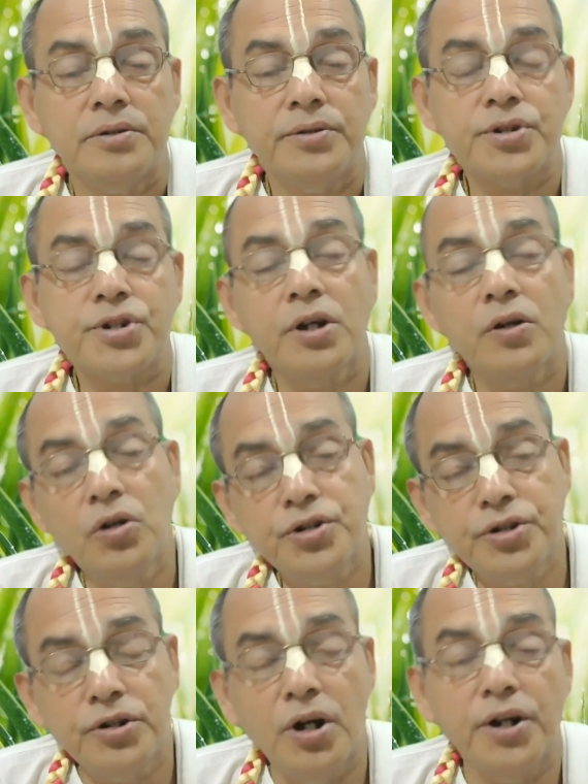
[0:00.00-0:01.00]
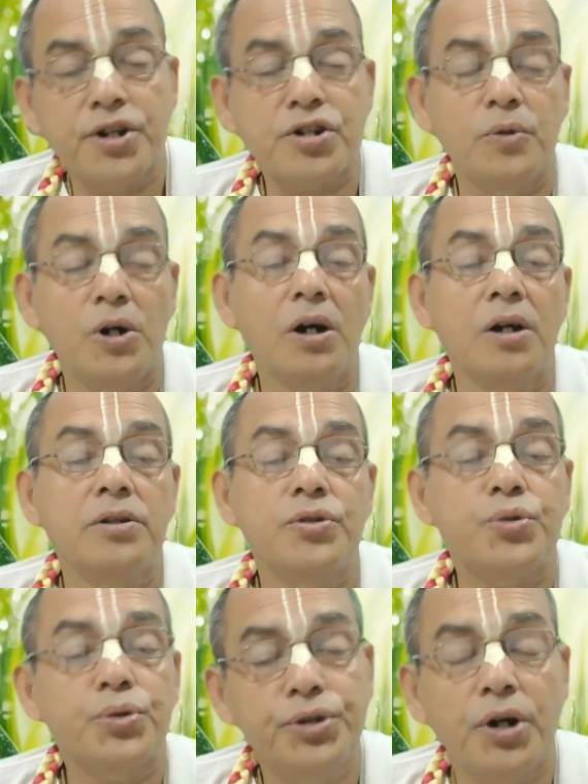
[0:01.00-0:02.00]
তো সেগুলোর জন্য অনেক সময়
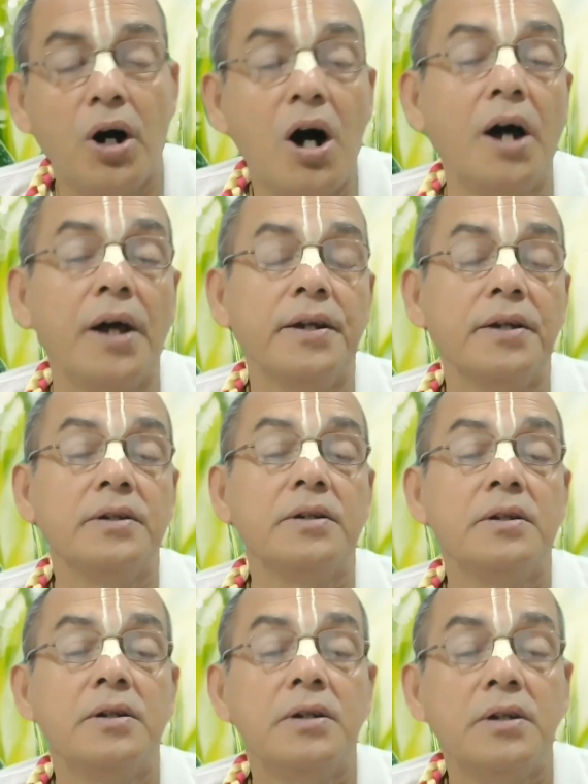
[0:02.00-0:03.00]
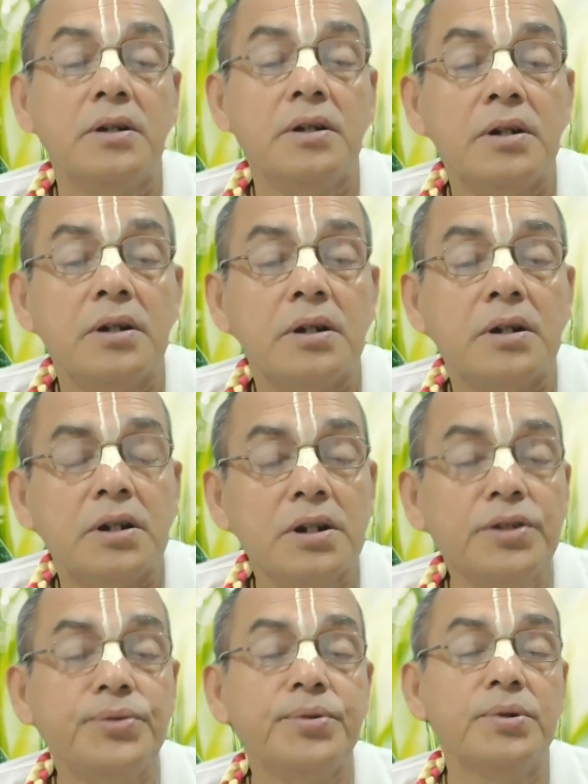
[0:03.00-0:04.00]
যুদ্ধ হয়
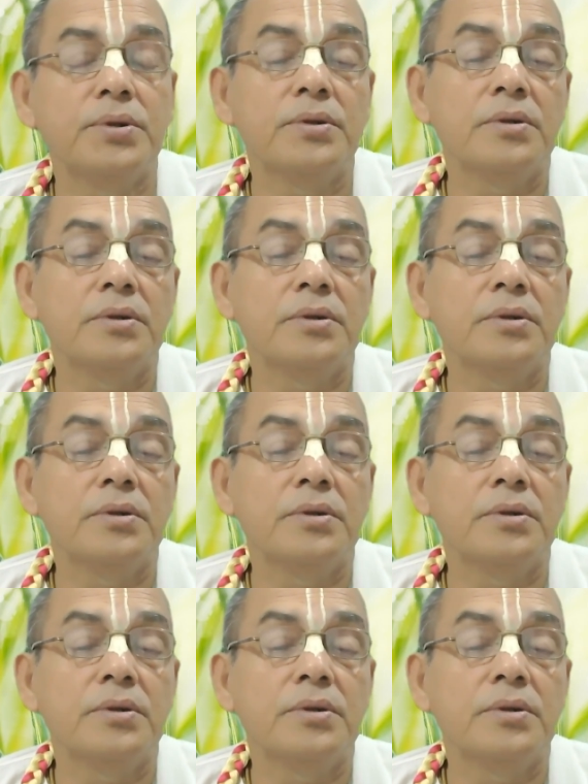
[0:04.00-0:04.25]
কিন্তু